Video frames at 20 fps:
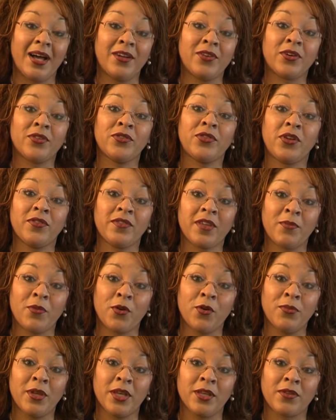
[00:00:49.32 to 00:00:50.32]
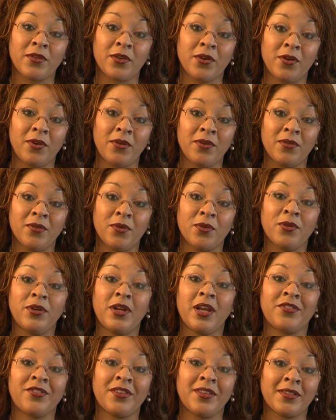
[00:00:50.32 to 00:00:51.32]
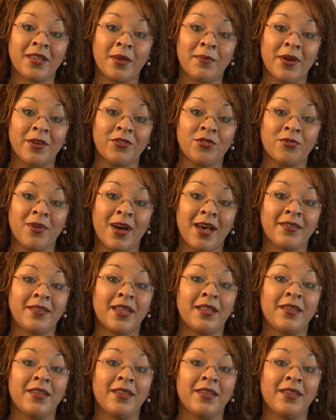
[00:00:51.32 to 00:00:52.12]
Alors, dans un premier temps, relâcher sa mâchoire,